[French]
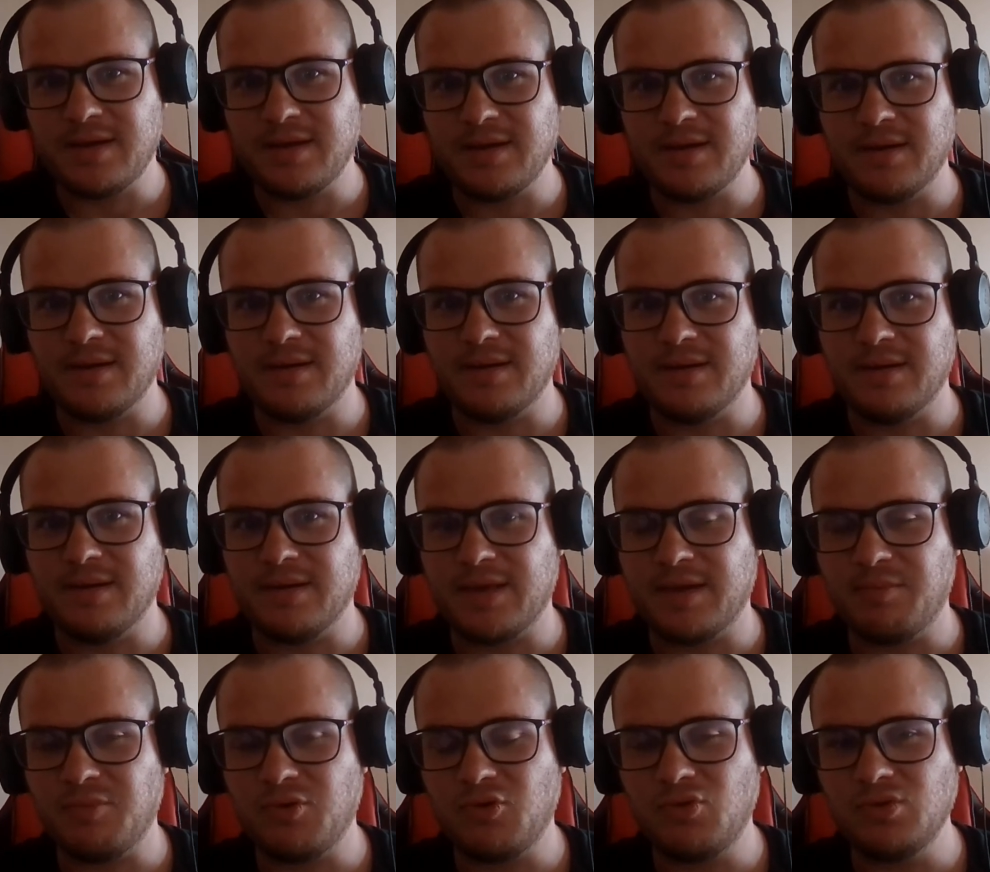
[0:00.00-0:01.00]
Il y
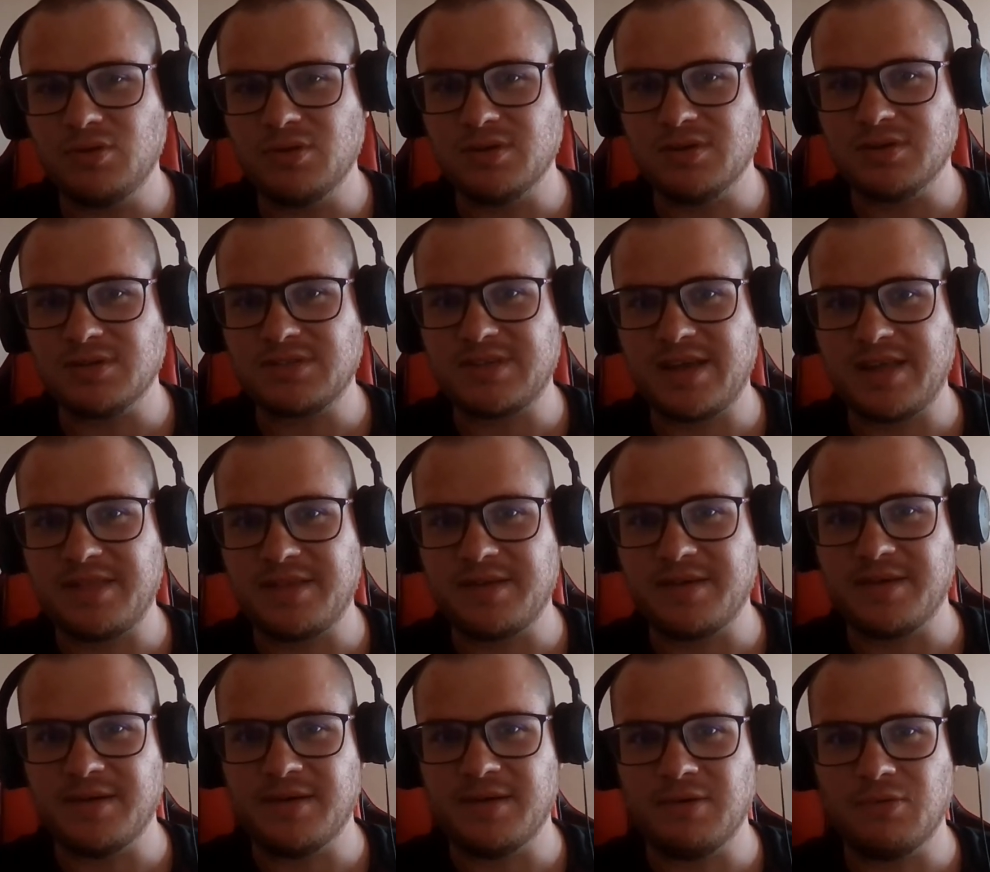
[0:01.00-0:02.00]
a beaucoup de scènes
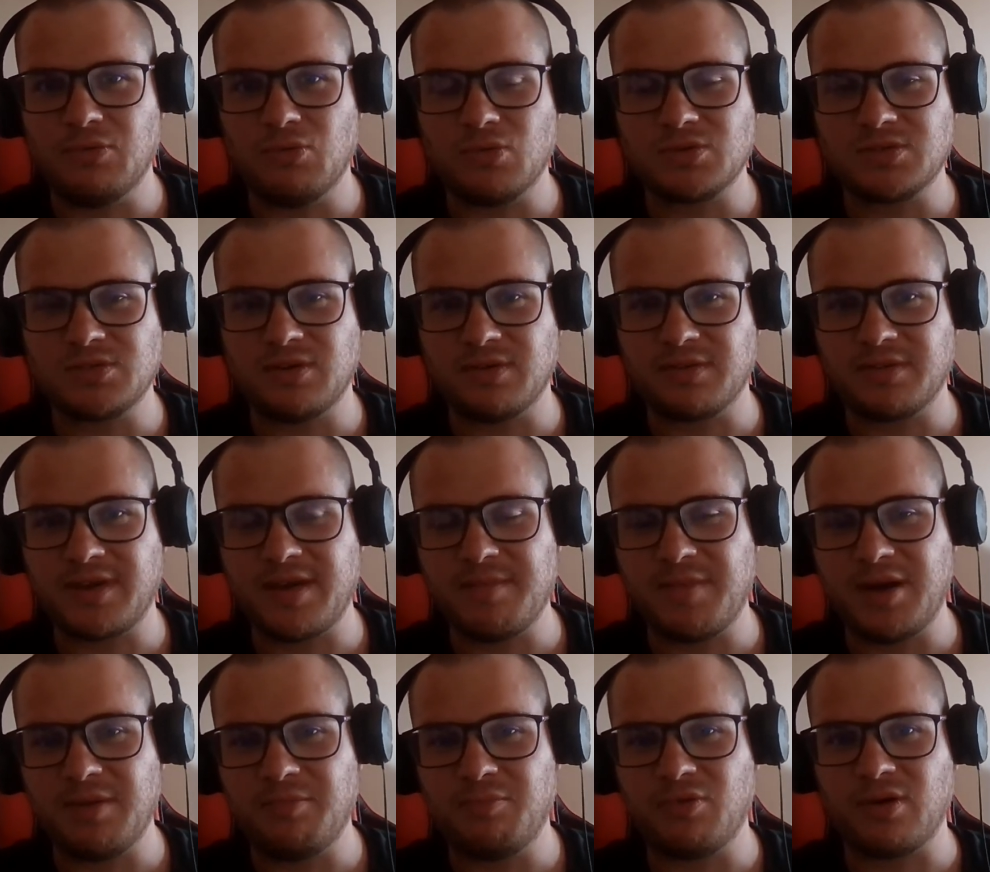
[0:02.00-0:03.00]
où on se sent très
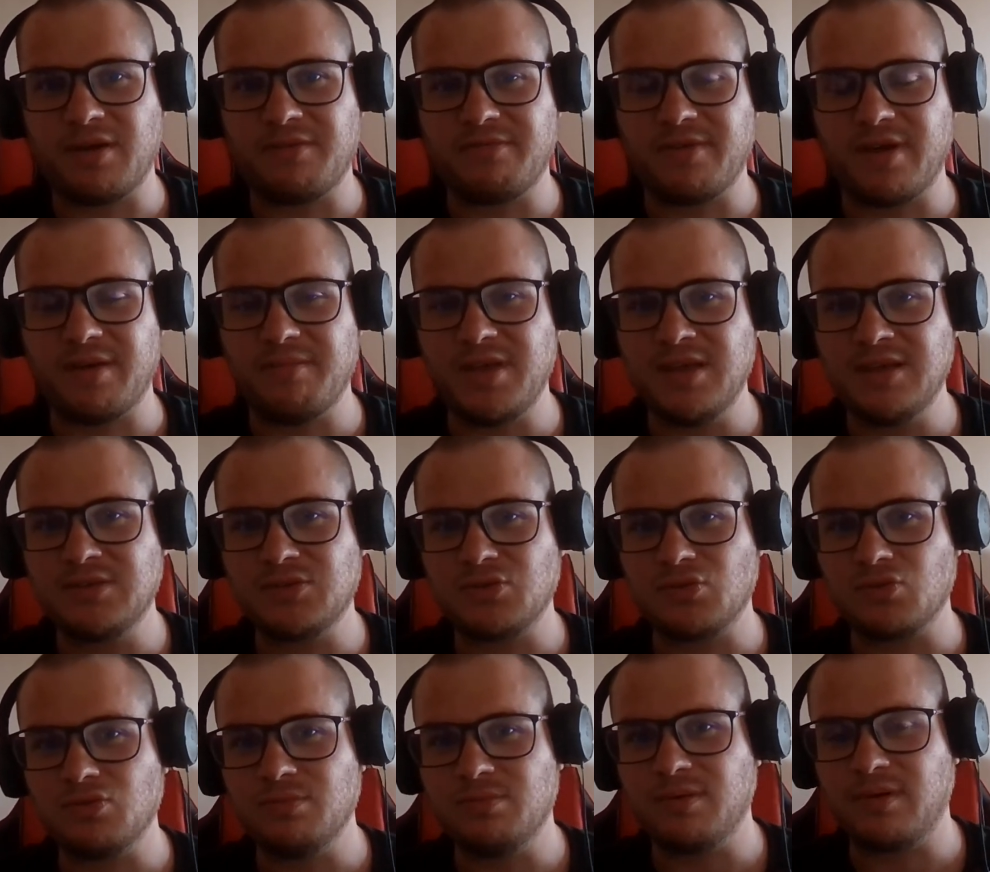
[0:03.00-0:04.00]
mal pour la famille,
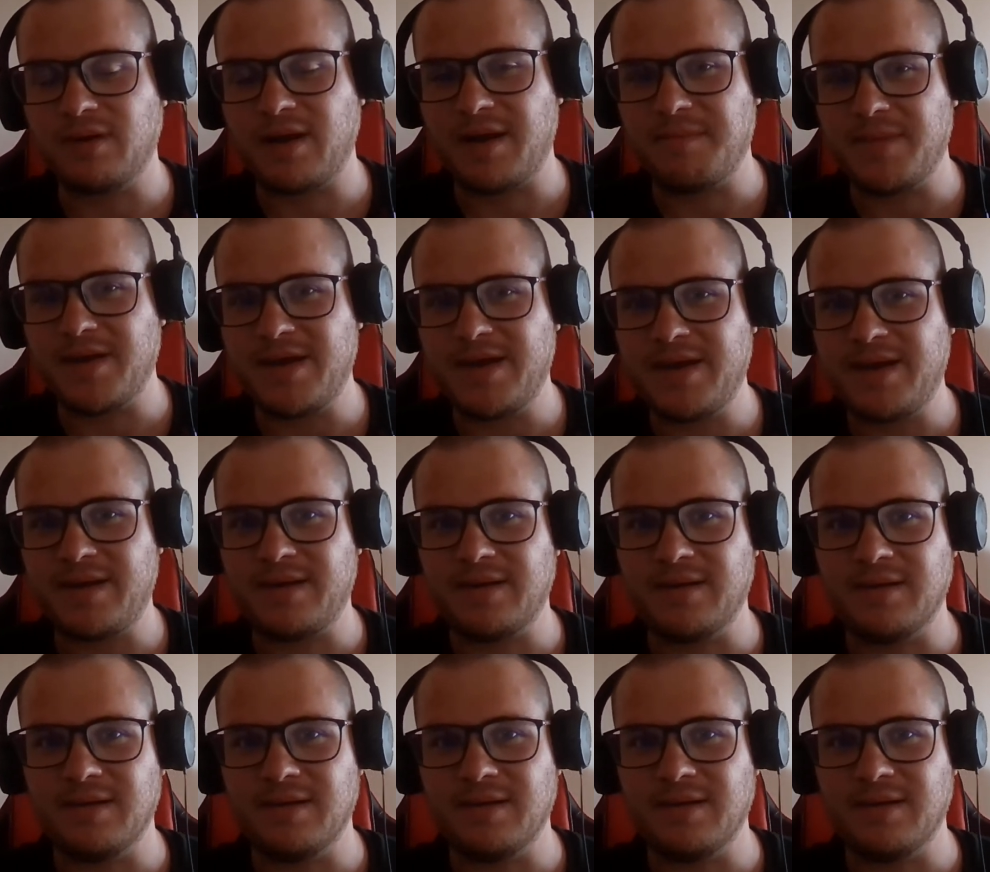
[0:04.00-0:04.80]
surtout pour la mère,